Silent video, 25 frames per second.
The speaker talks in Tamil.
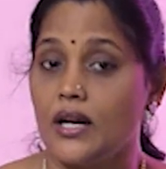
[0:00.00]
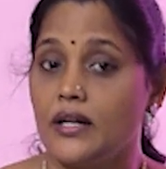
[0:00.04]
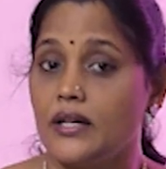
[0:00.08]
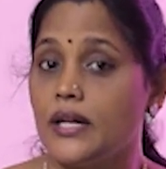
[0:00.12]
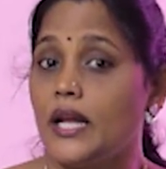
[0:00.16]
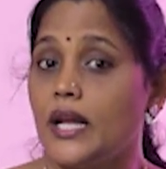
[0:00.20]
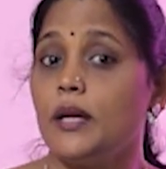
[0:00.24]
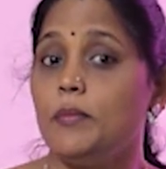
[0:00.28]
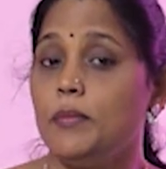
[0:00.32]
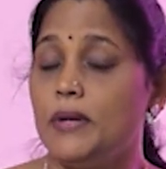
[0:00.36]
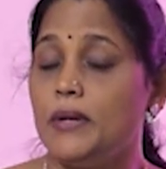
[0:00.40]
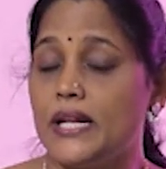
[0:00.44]

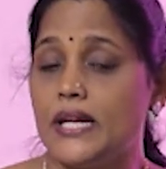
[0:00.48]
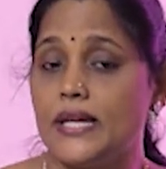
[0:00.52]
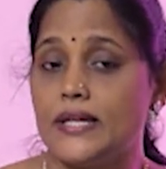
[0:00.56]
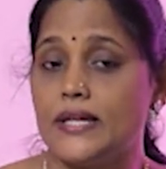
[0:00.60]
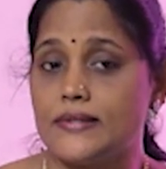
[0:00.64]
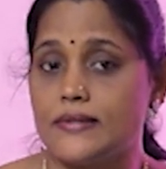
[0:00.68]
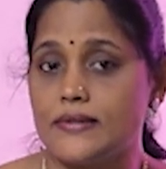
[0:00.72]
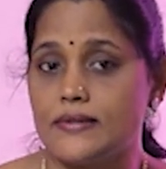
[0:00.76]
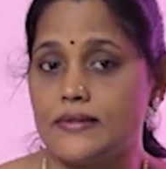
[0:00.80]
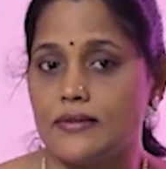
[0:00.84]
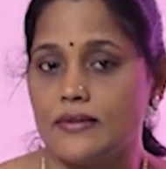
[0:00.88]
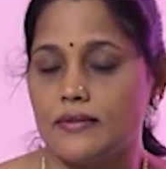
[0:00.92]

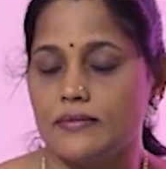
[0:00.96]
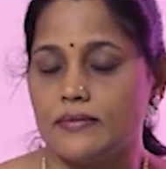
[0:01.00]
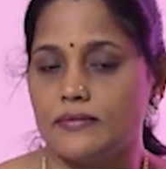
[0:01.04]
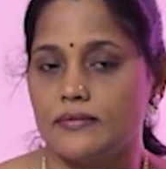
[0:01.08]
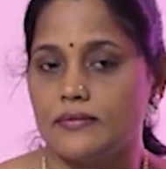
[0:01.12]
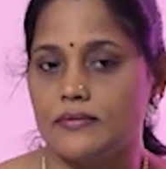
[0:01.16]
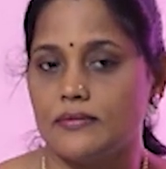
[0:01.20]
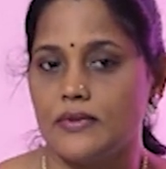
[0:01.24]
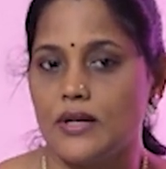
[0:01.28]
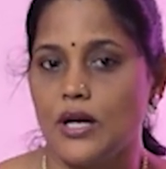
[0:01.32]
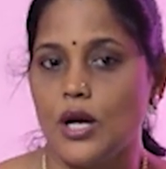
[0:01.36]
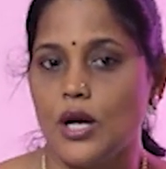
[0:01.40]
டைபீரியஸ்
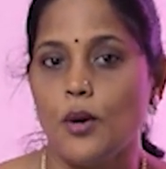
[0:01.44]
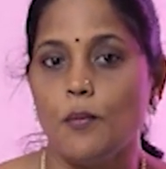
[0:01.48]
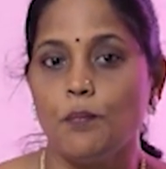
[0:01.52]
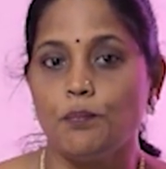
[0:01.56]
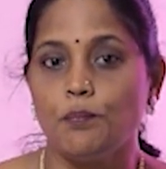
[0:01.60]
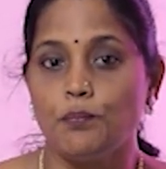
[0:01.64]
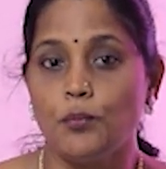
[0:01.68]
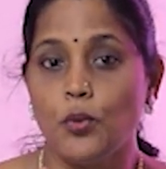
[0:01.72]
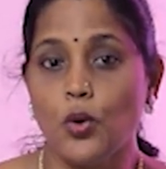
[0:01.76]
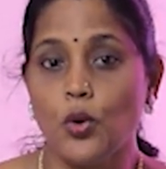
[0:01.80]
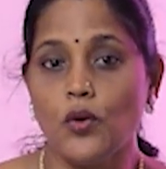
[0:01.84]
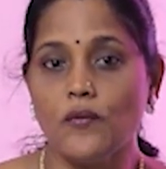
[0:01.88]

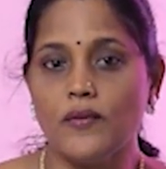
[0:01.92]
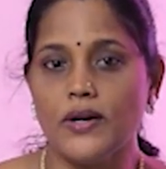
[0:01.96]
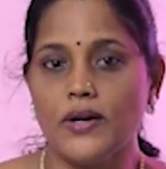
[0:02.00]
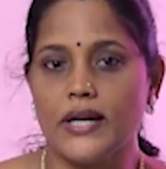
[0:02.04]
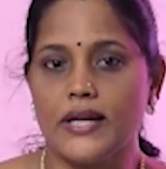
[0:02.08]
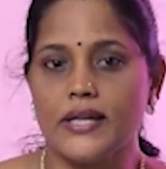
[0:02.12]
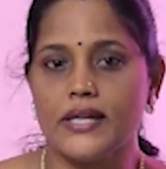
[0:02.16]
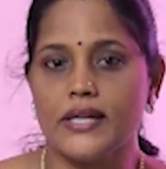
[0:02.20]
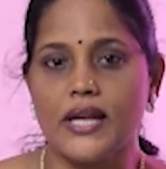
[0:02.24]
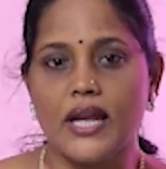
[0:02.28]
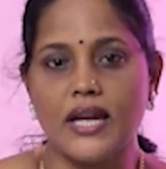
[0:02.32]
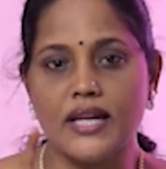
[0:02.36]

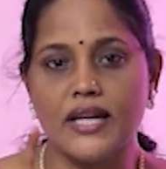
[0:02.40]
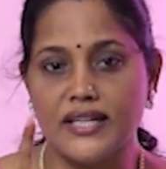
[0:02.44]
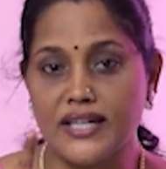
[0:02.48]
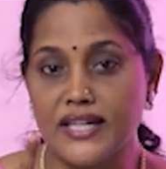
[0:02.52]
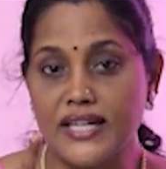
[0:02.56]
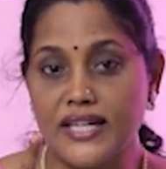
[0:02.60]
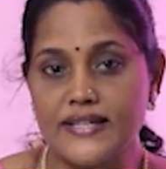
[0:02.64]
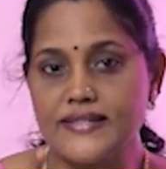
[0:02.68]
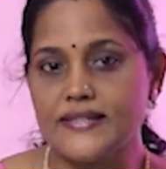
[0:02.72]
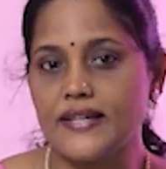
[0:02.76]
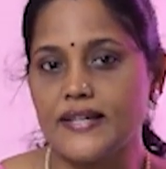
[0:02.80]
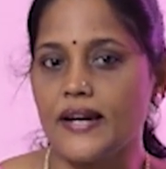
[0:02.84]
பூவழகியை
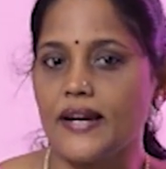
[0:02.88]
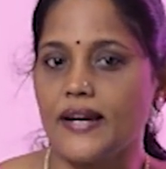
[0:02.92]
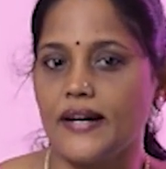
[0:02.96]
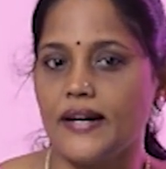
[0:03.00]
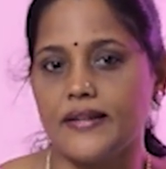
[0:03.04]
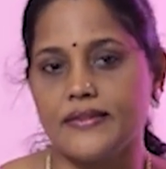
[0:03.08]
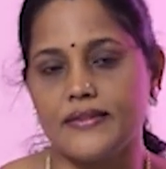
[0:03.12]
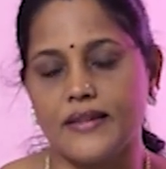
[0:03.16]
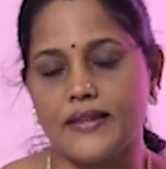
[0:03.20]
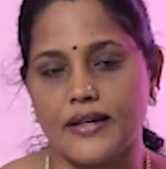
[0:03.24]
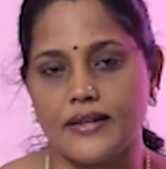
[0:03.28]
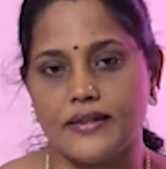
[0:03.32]
நீ சிறை
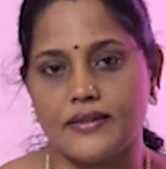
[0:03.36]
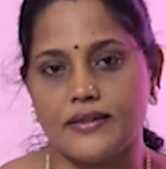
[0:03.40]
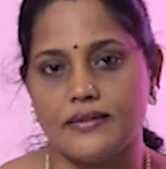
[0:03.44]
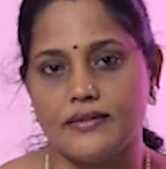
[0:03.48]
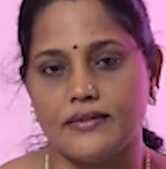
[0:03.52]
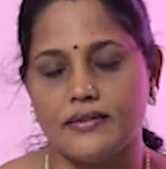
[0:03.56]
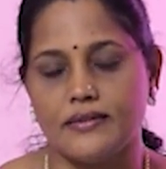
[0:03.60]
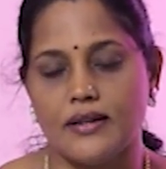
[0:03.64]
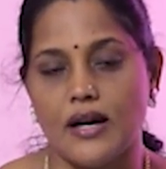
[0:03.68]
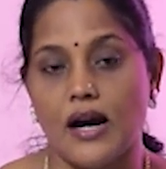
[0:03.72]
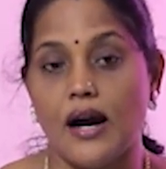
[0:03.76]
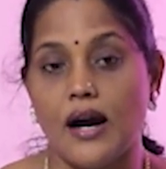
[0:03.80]
எடுத்தாய்
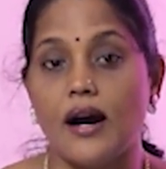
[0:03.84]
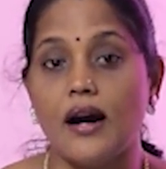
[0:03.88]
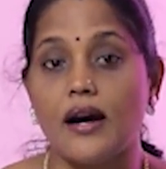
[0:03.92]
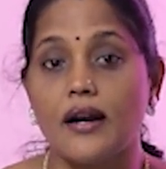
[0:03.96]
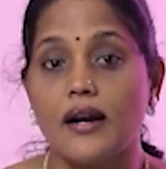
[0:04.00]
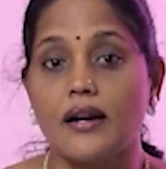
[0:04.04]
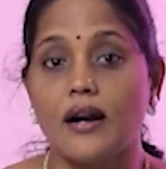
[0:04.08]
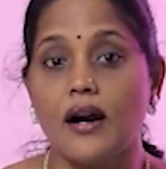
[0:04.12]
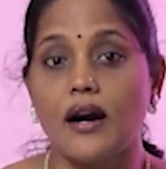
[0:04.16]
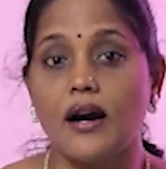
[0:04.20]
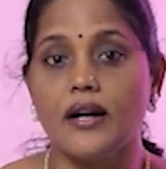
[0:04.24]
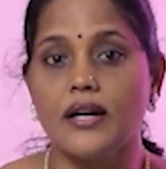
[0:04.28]

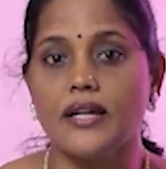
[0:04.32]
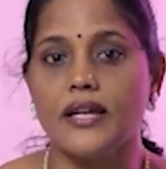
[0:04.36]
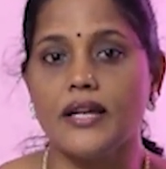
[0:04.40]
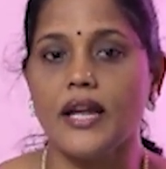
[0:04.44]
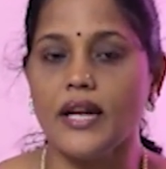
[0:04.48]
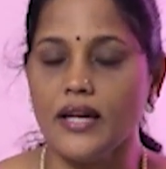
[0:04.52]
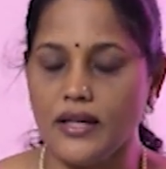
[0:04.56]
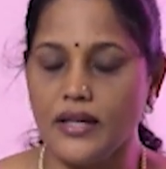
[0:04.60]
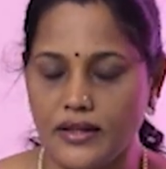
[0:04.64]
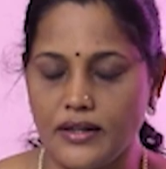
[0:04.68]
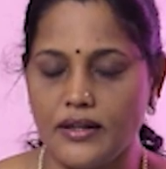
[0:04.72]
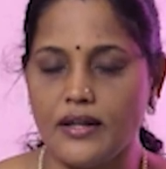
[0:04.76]

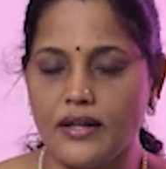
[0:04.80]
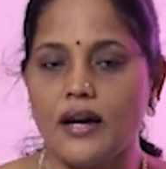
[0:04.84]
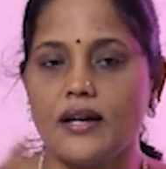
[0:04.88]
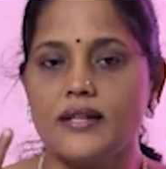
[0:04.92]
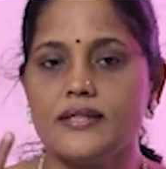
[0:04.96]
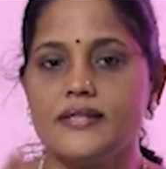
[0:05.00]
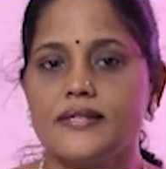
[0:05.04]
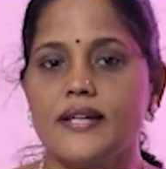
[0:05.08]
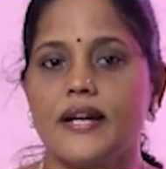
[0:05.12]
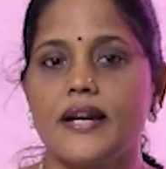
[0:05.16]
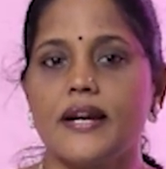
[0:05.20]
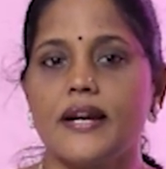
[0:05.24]
ராணியை
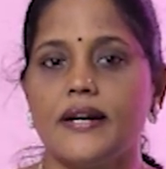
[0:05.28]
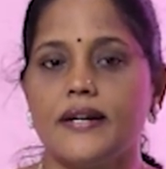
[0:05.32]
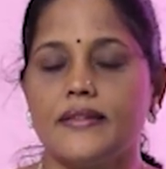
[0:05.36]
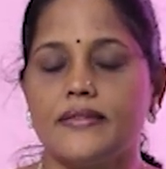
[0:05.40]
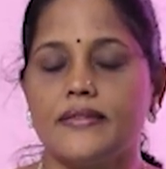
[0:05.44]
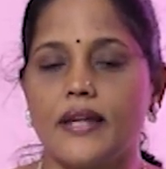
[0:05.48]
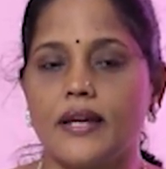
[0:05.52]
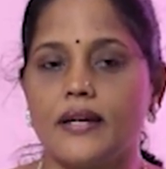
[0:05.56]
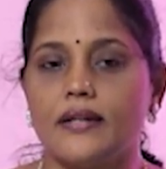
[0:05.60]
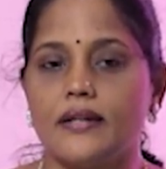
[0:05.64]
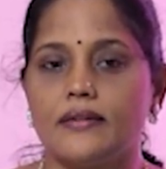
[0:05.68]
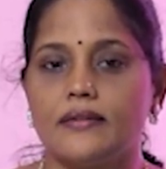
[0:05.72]
நான்
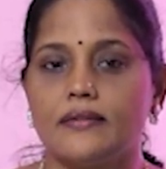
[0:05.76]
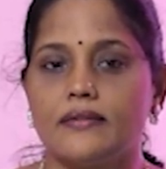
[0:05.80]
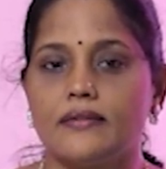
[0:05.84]
சிறையெடுத்தேன்